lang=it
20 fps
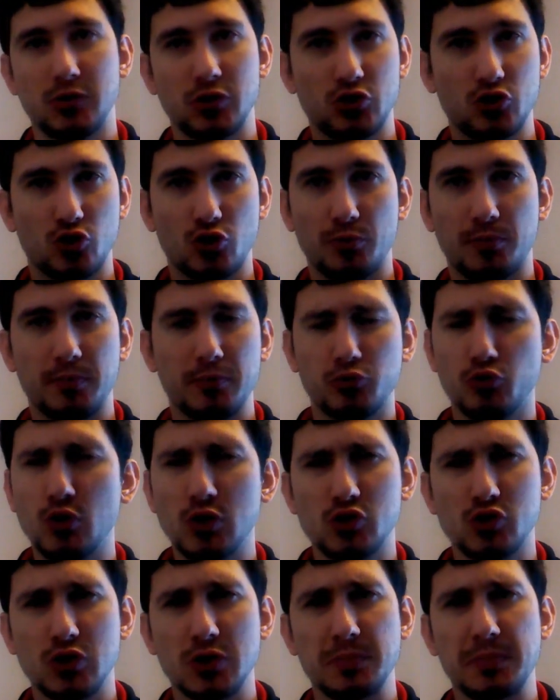giorno,
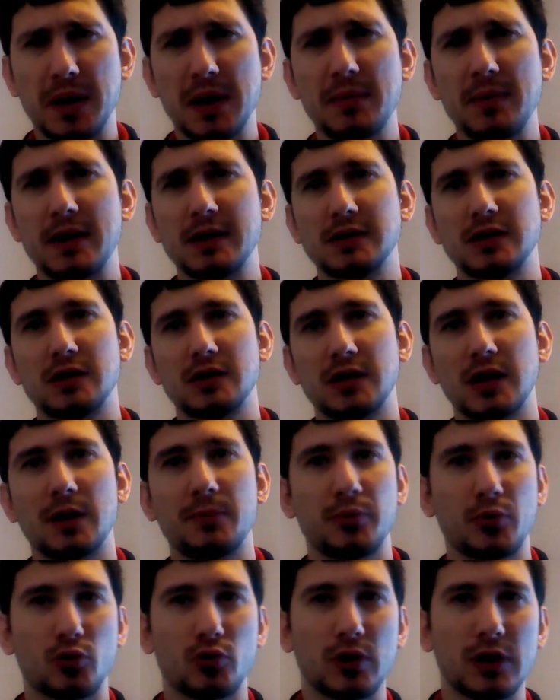due giorni prima stata,
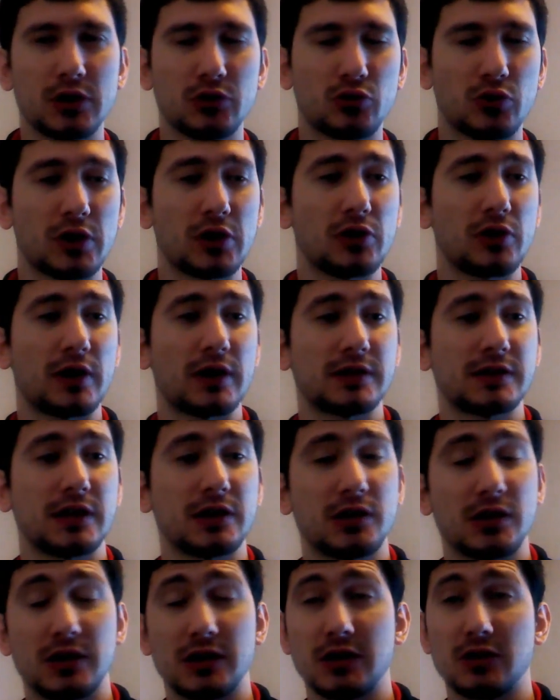dalla Procura di Torino era
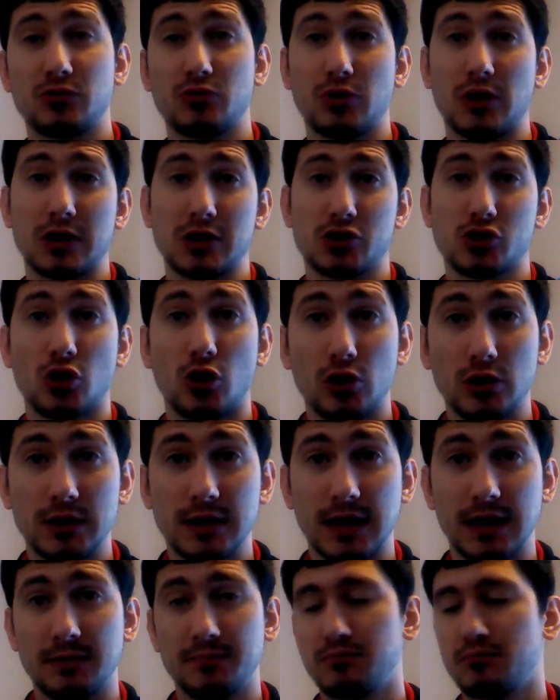stata addirittura
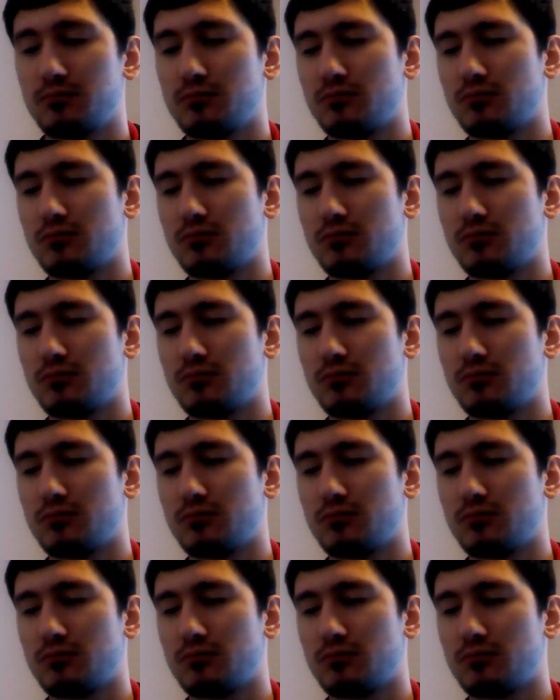assolta,